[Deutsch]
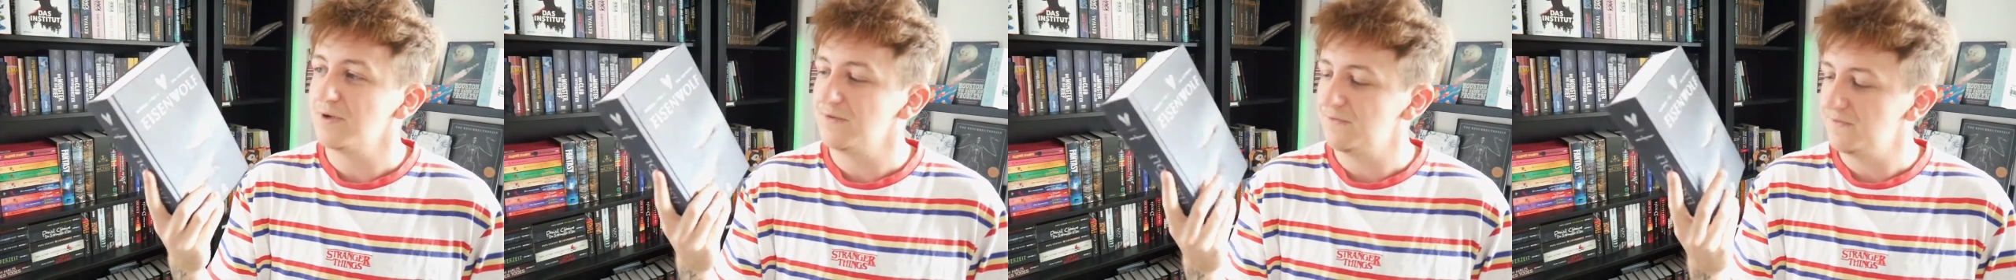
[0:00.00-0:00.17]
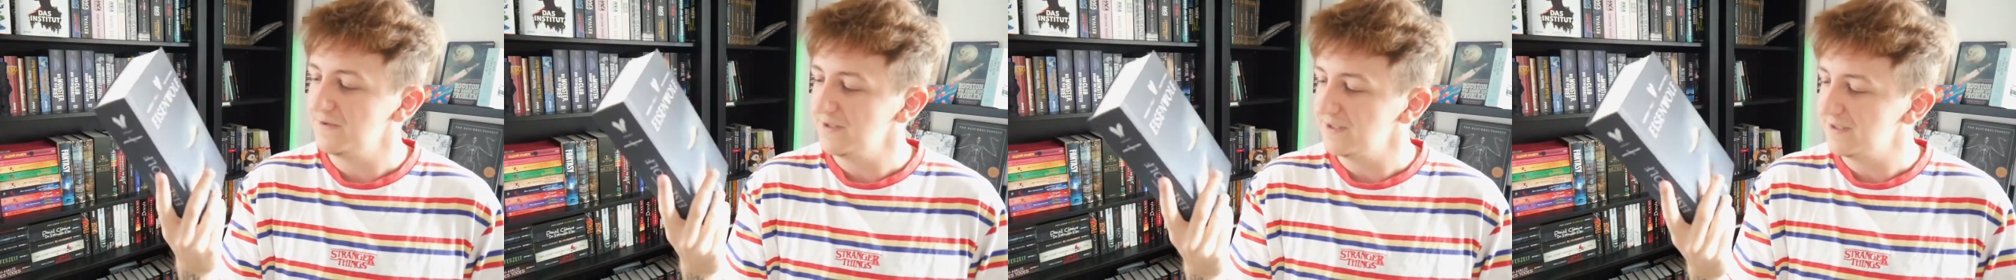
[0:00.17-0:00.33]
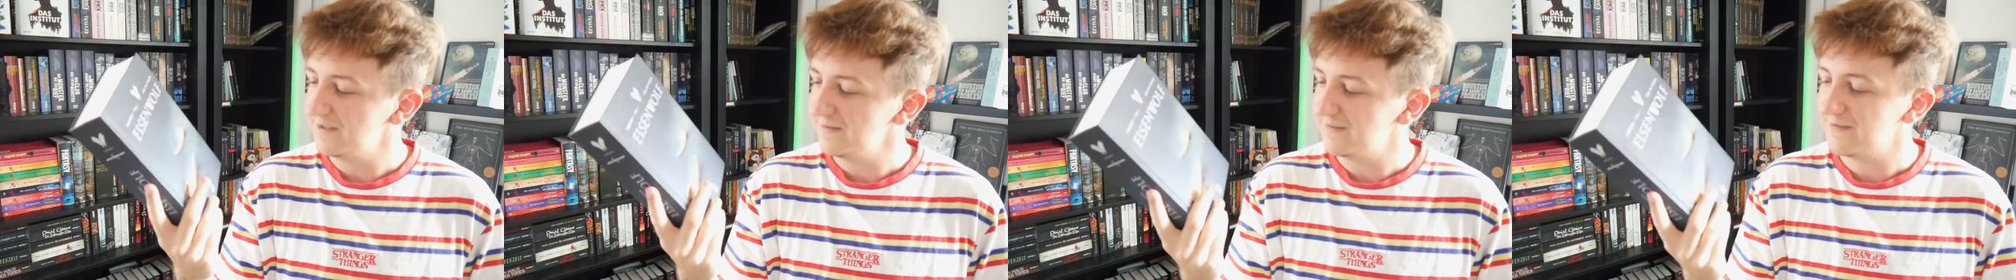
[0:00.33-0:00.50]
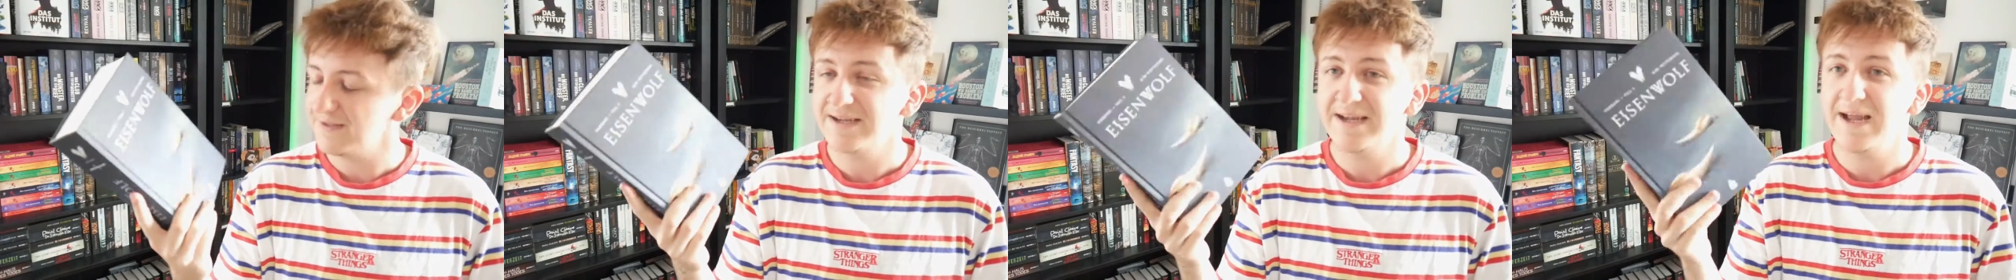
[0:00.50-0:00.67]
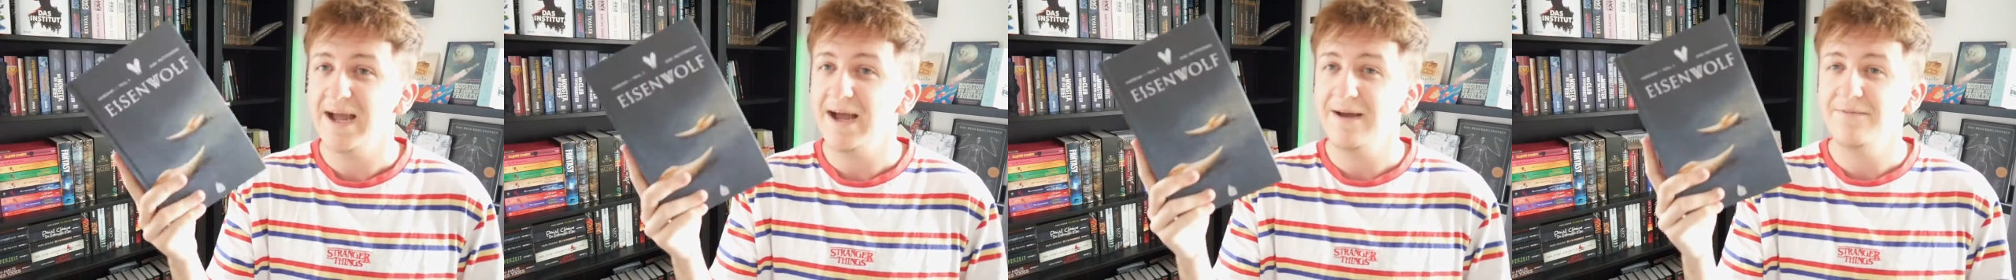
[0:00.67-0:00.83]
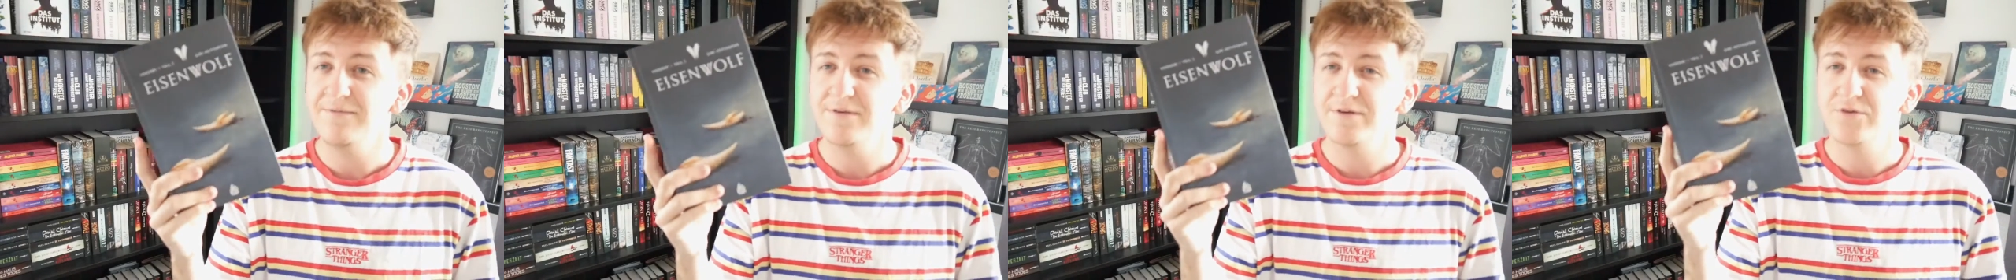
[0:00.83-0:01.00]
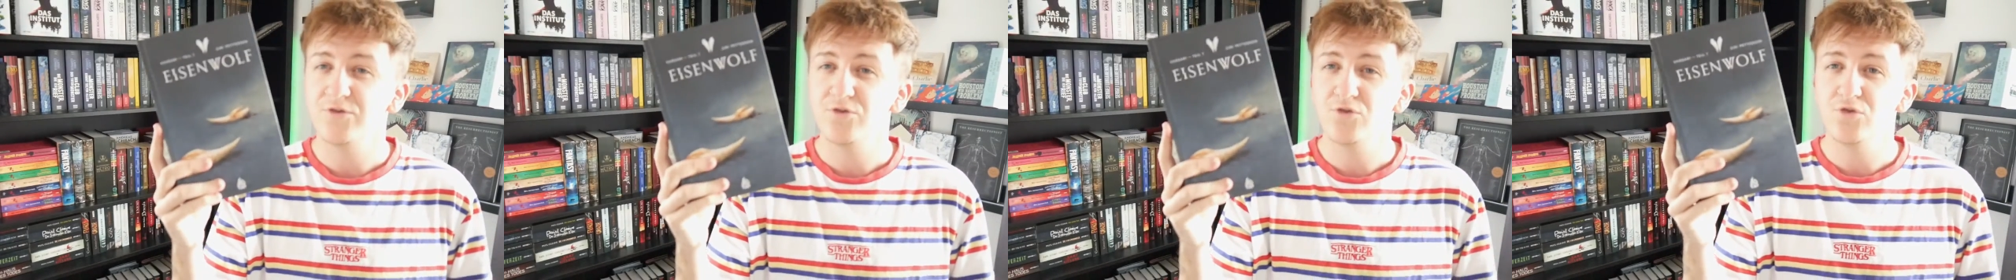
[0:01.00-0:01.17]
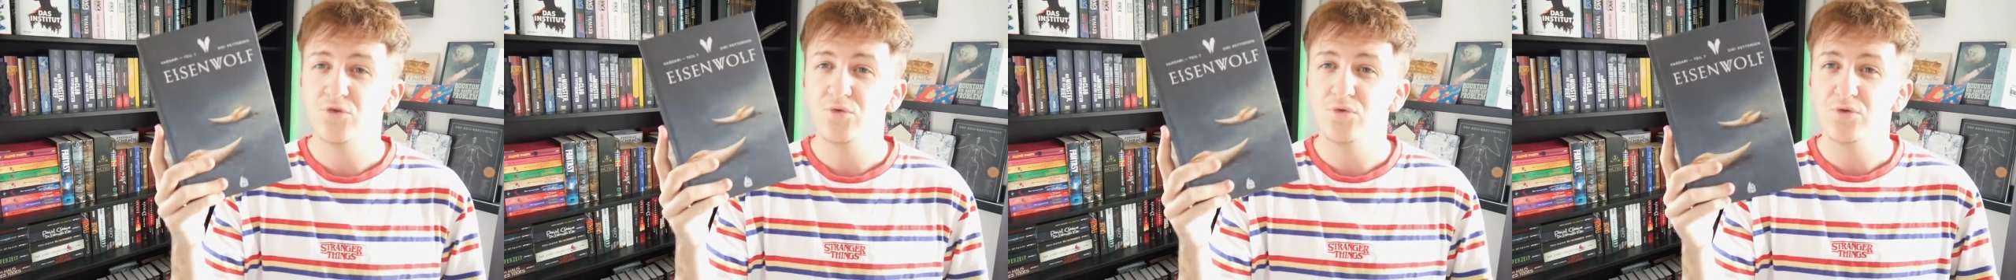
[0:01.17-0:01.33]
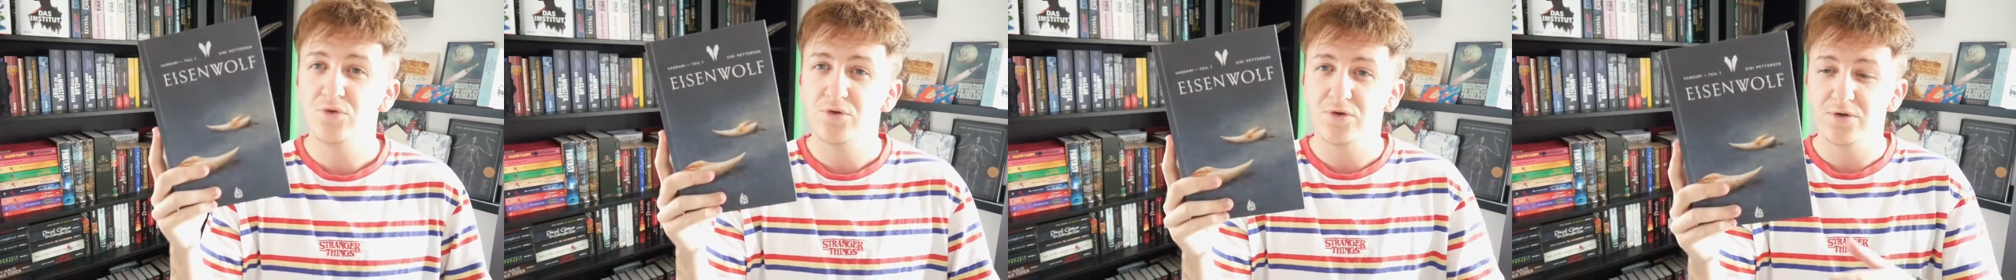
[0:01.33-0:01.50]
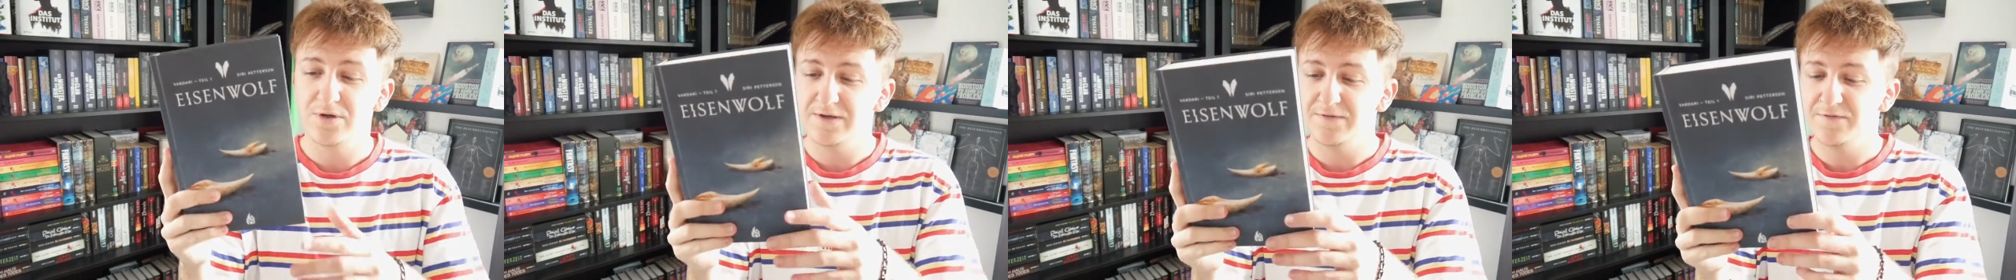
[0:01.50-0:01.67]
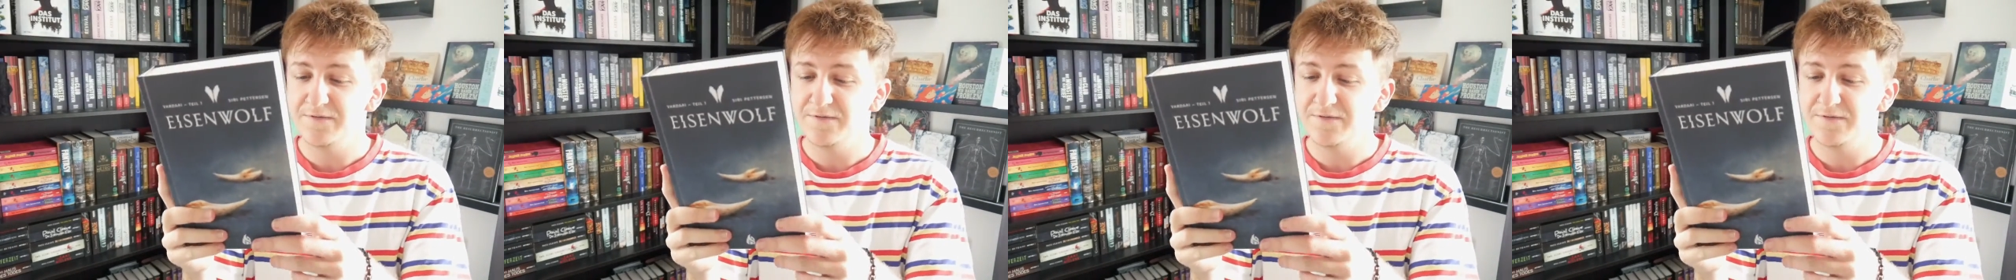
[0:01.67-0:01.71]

Ich finde diese Cover so toll.